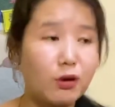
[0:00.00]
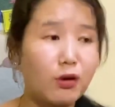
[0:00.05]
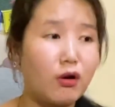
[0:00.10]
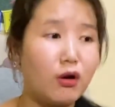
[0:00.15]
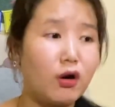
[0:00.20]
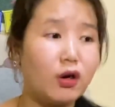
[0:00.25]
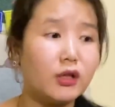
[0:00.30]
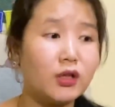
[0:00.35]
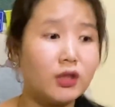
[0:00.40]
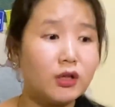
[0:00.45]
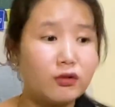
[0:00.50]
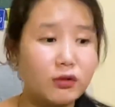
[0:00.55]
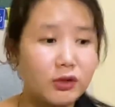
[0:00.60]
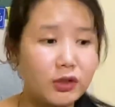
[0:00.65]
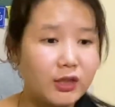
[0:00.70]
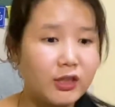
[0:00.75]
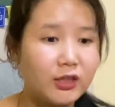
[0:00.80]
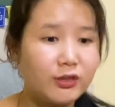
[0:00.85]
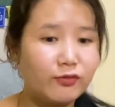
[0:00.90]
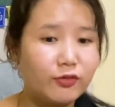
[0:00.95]
बहुत ही
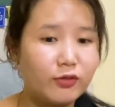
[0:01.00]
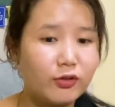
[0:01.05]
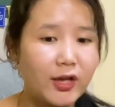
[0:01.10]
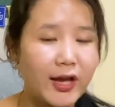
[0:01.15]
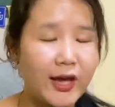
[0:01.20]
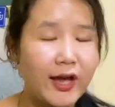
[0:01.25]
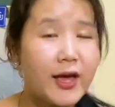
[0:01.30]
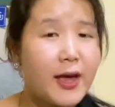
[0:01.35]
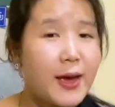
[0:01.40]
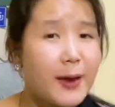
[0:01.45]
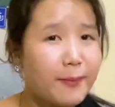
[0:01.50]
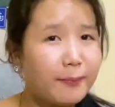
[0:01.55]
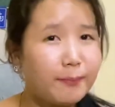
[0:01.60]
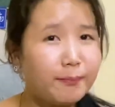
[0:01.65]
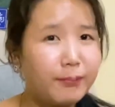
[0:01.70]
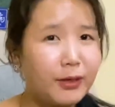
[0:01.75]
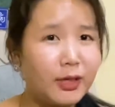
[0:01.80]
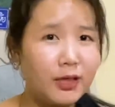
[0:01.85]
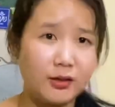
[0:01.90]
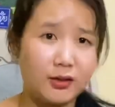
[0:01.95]
कोई नीडफुल है
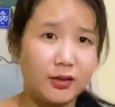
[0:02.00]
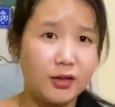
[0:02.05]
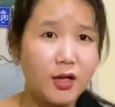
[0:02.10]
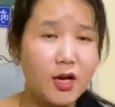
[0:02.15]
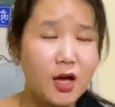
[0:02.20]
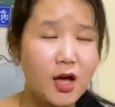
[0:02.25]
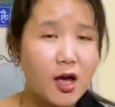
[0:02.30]
पर